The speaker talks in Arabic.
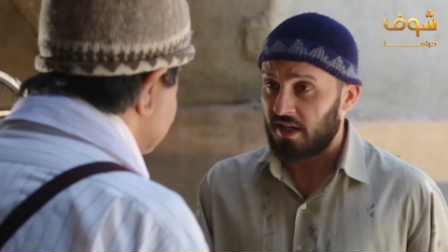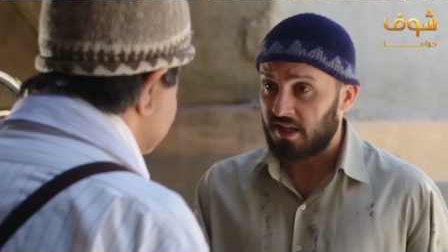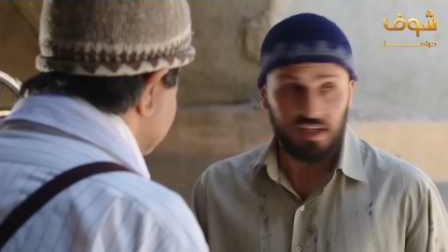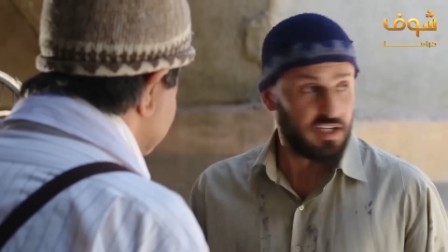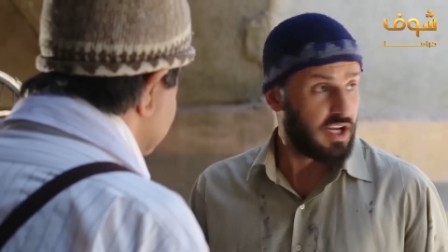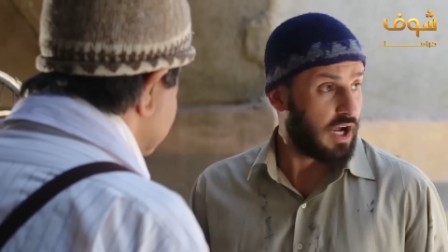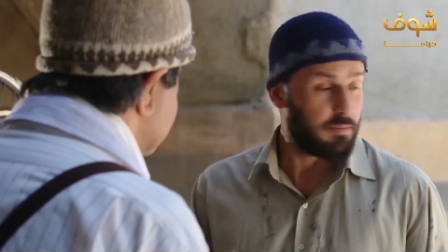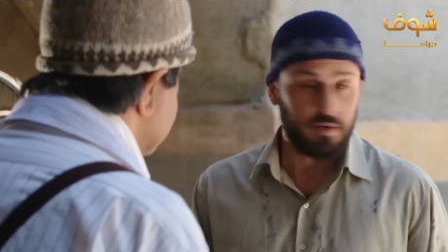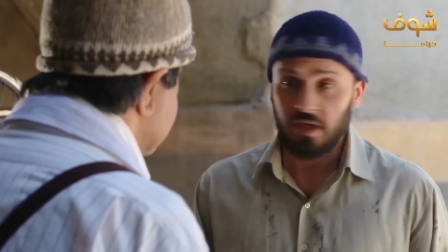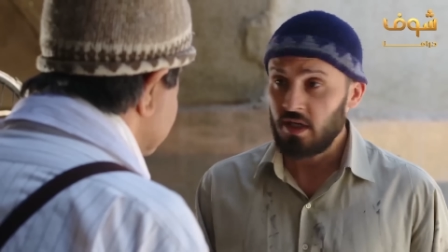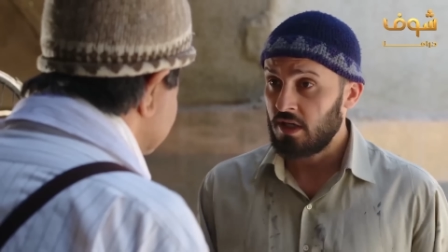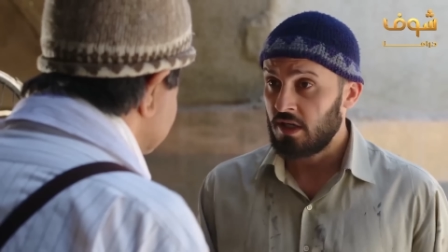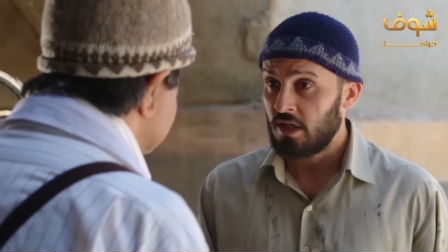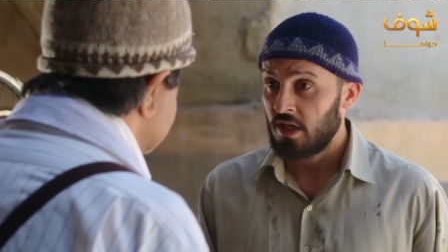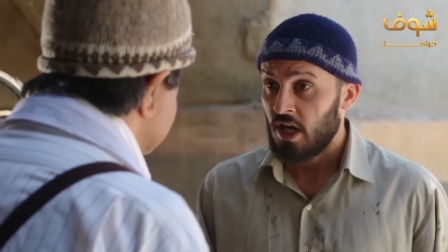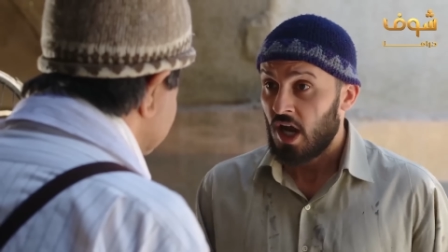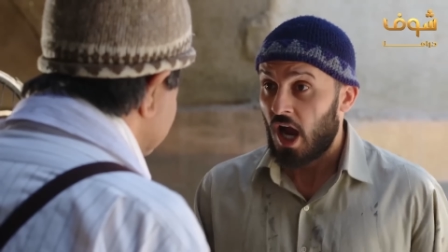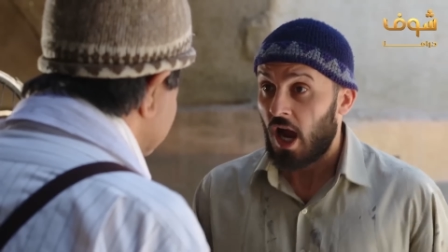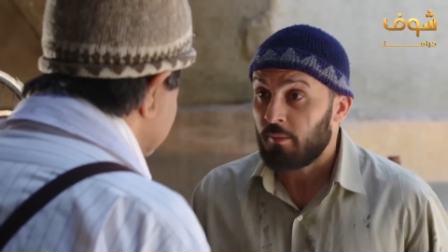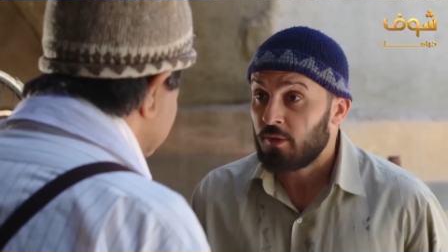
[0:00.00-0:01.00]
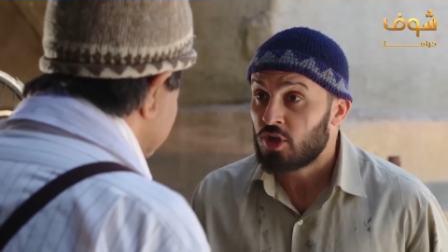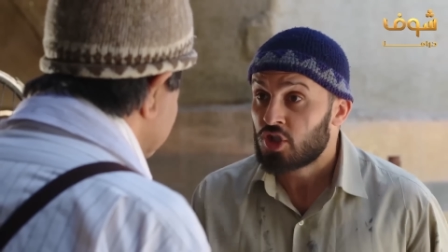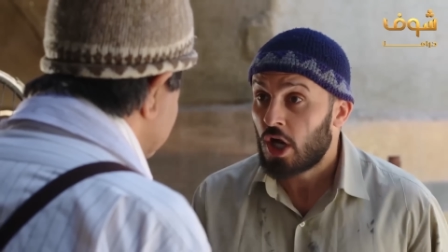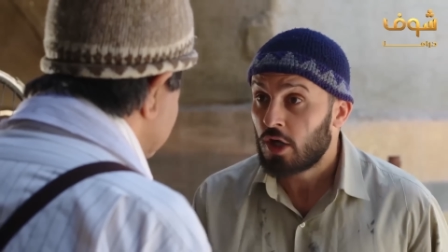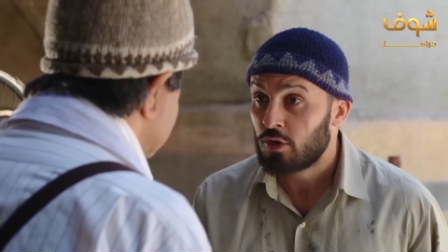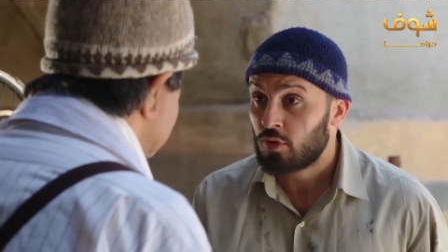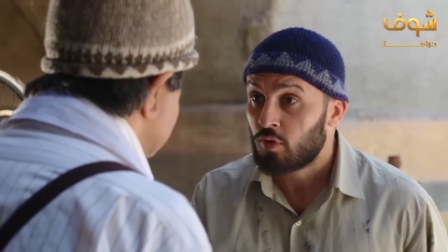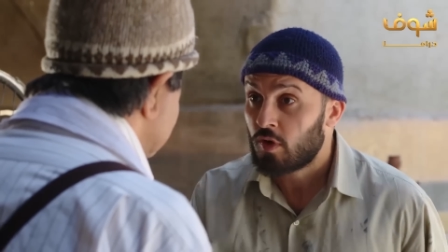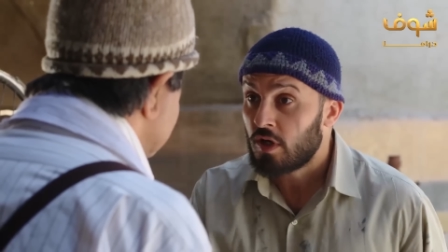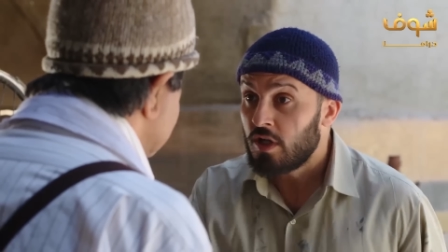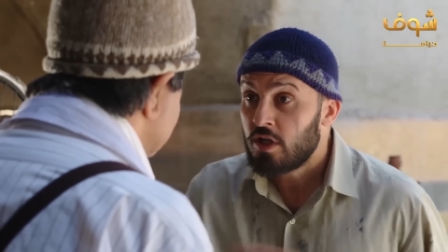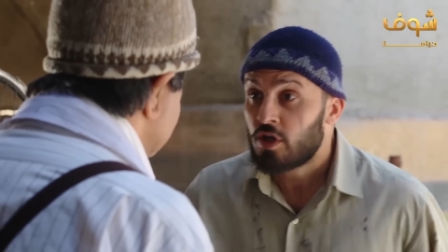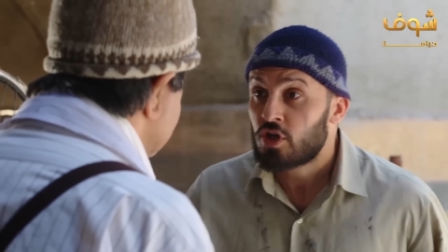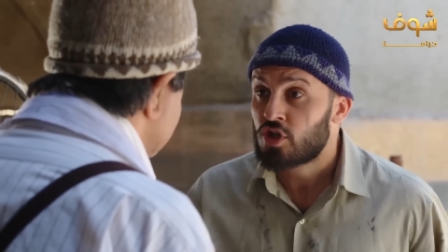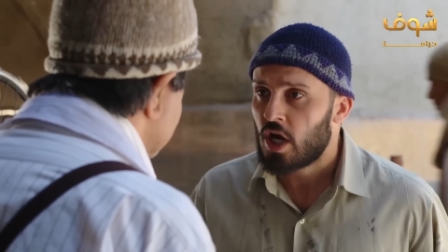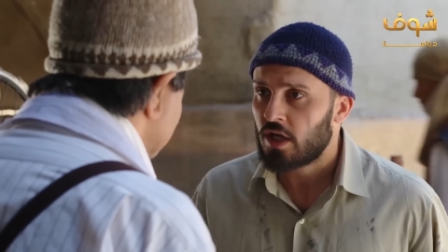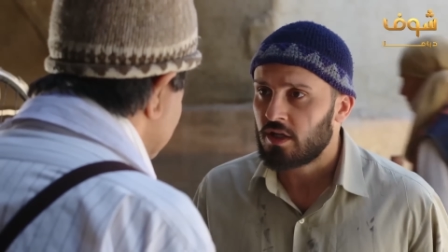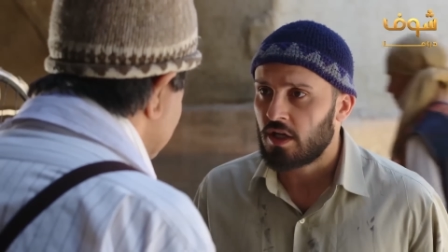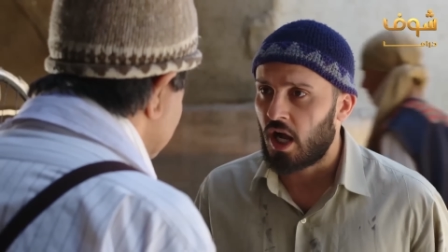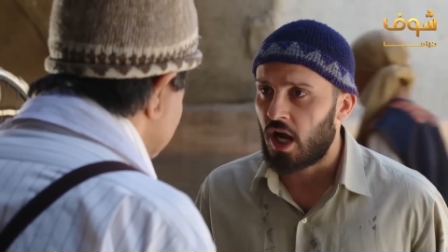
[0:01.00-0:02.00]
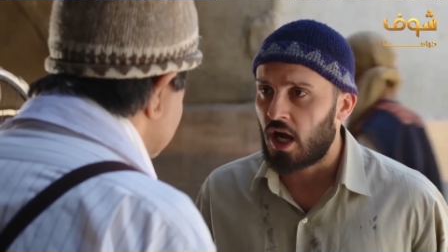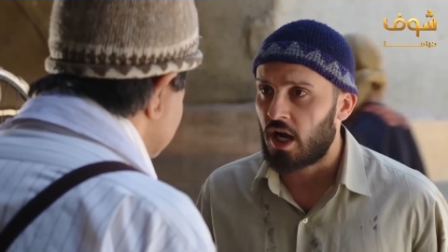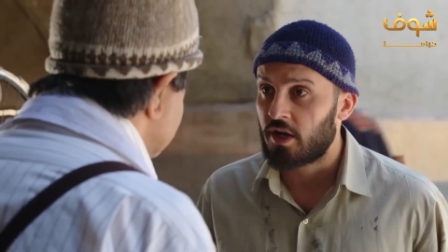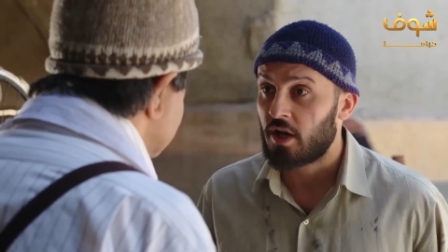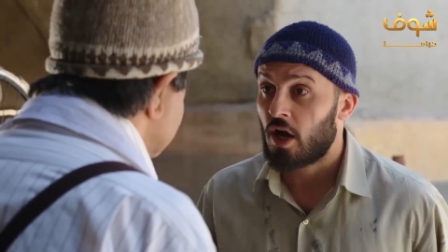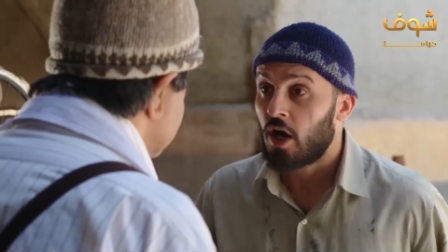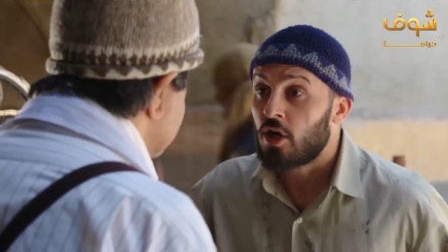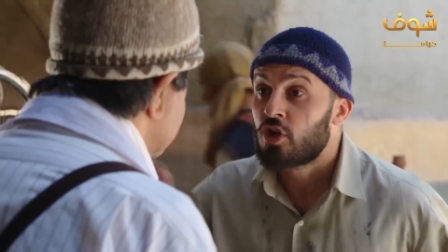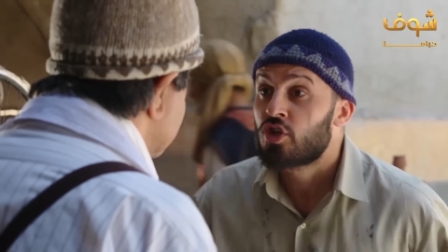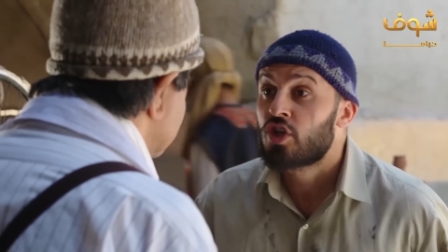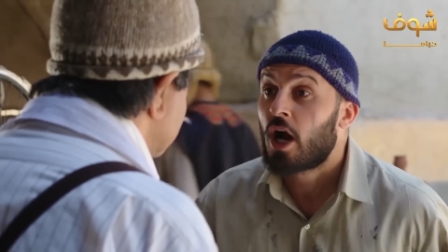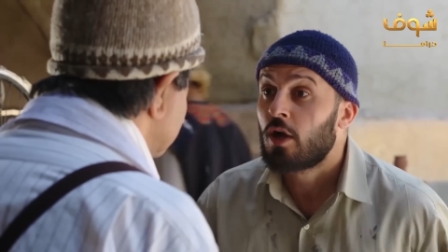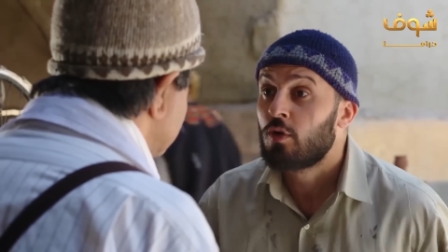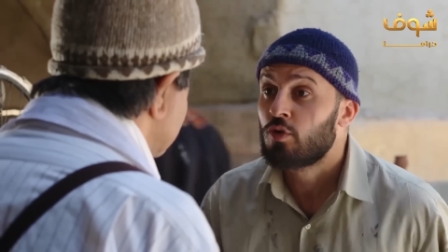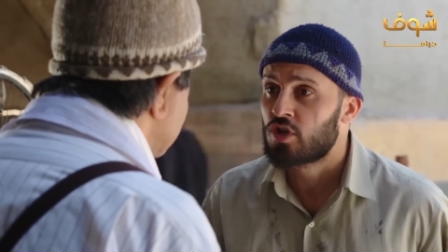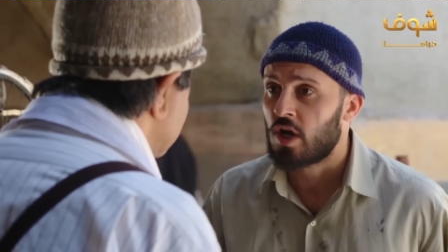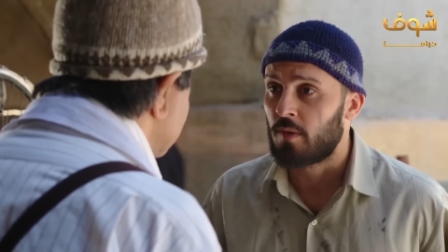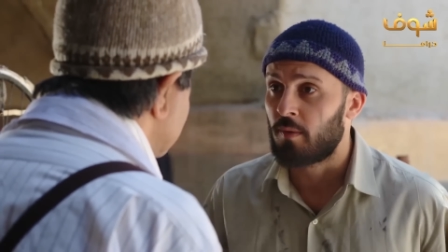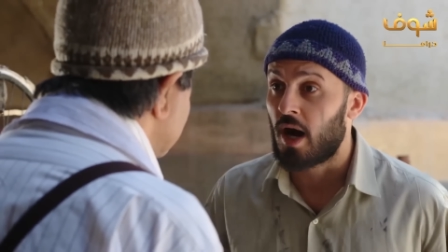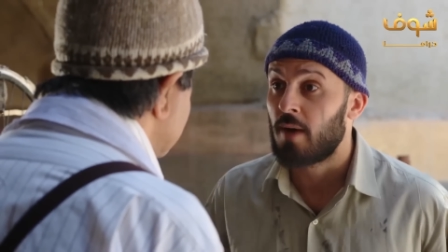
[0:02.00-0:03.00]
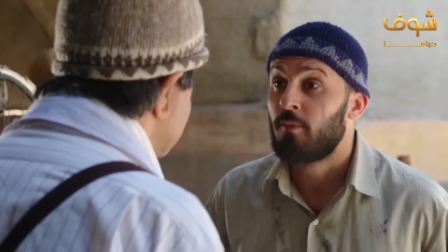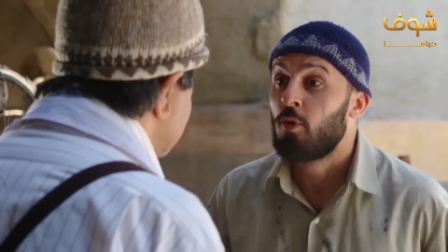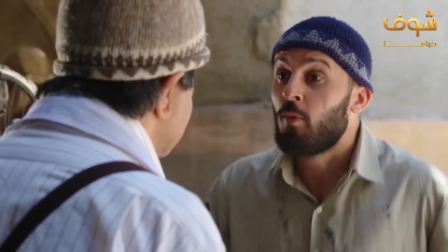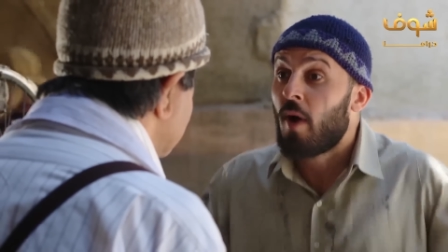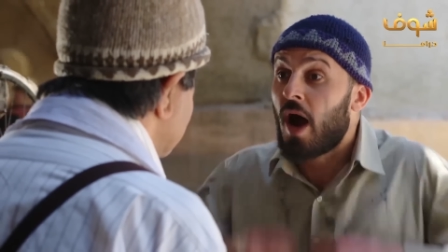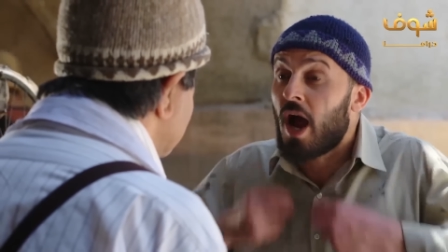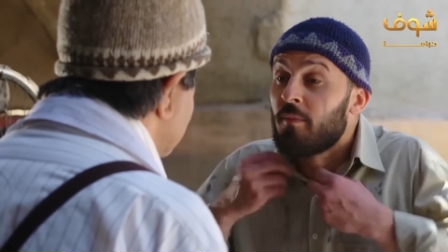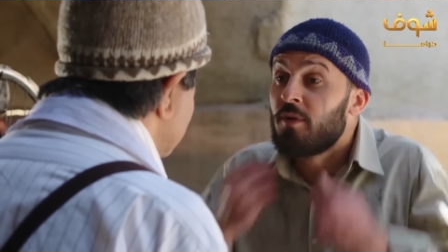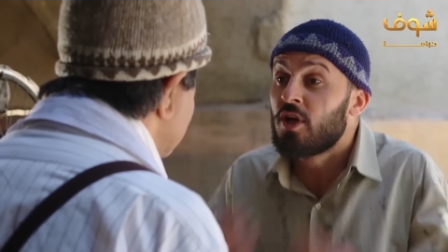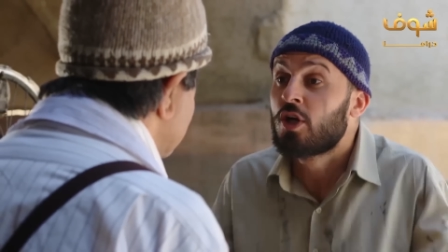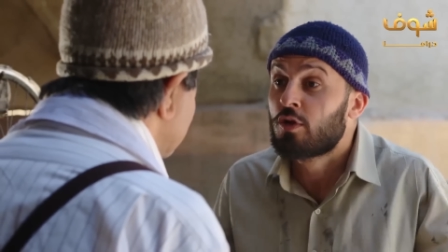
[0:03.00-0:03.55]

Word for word: بعدين يا بي عم يشحطوا كل رجال الحاره رجال وشباب وما عم